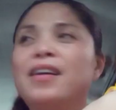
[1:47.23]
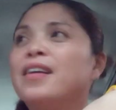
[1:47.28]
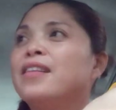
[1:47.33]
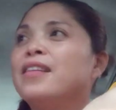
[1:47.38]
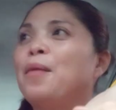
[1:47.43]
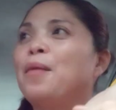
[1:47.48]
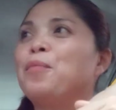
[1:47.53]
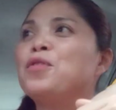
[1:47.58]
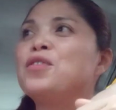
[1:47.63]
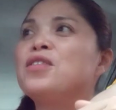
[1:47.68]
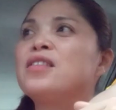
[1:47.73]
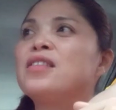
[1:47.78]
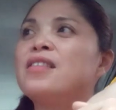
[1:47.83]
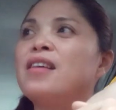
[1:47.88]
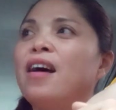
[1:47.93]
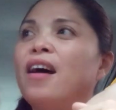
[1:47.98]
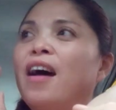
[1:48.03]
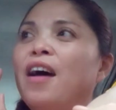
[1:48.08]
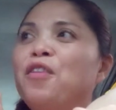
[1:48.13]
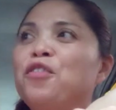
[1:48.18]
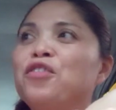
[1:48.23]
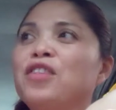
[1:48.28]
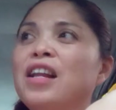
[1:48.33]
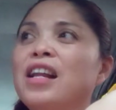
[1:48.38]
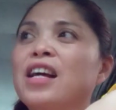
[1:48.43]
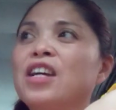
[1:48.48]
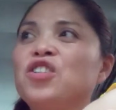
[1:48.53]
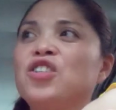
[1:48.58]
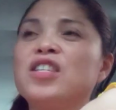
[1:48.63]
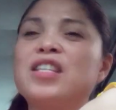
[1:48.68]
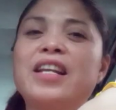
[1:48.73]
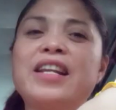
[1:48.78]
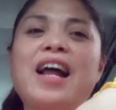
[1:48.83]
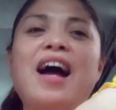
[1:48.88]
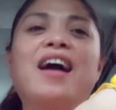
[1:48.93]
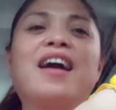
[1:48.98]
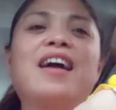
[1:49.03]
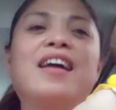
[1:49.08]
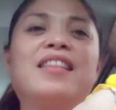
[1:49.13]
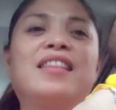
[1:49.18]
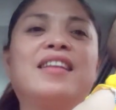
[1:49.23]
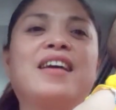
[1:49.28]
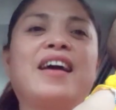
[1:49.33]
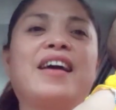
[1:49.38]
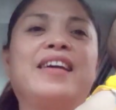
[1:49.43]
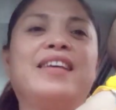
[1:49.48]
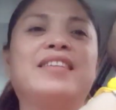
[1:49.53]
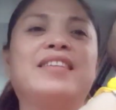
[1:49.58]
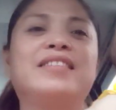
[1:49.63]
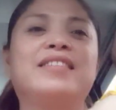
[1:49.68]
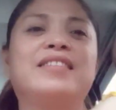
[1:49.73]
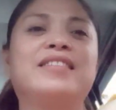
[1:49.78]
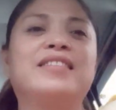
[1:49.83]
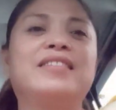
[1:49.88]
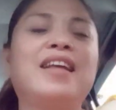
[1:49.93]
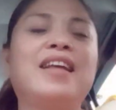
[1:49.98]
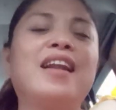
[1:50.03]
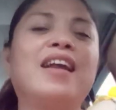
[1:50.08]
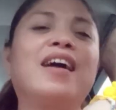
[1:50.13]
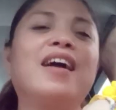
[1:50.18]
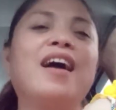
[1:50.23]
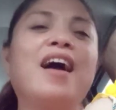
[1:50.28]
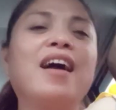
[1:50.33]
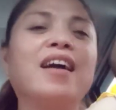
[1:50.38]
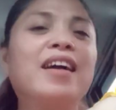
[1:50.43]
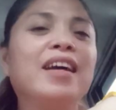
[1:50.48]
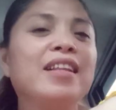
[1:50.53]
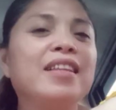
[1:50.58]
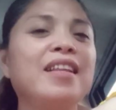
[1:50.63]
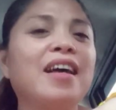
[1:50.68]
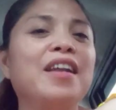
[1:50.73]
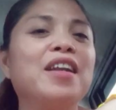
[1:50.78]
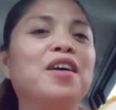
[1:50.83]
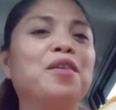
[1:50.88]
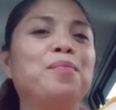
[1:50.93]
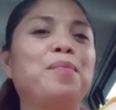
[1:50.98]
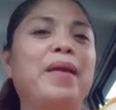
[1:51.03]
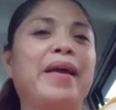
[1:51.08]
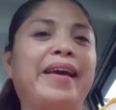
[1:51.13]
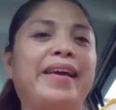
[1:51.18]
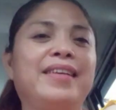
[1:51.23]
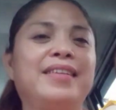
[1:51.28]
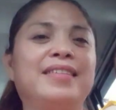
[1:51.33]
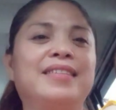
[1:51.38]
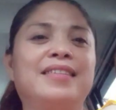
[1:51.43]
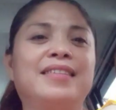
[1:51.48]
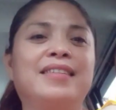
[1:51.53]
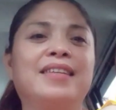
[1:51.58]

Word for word: Tapos, ano talaga siya sa dagat, guys. Talagang ang ganda ng place.